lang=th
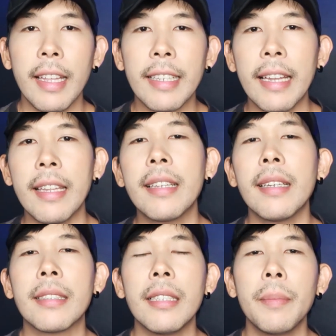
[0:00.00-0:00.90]
เหตุการณ์นี้
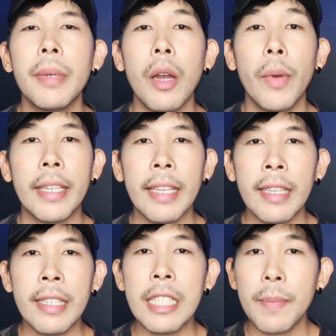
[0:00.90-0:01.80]
เกิดขึ้นเมื่อวัน
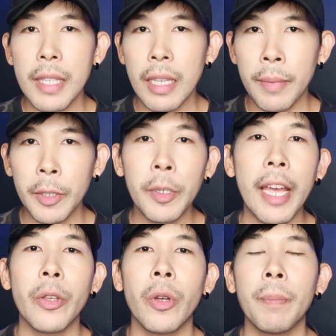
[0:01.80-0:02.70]
ที่ 24 มิถุ
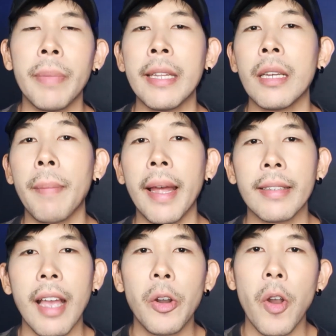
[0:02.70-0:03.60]
นายนปี
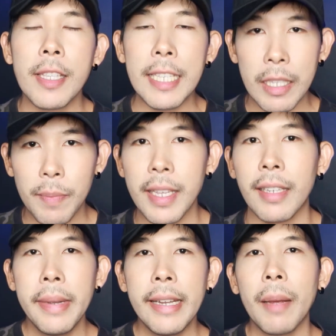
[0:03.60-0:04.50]

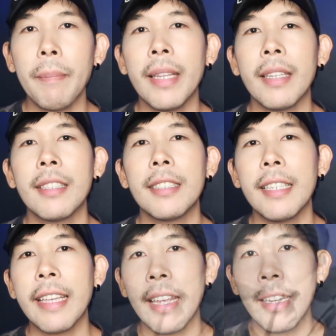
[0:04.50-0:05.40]
1947 เมื่อนักบินที่
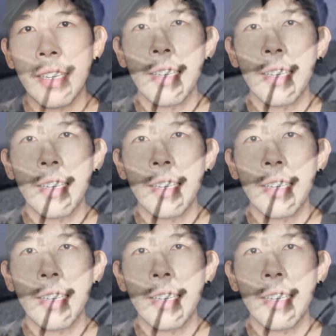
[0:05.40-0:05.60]
ชื่อเคนเน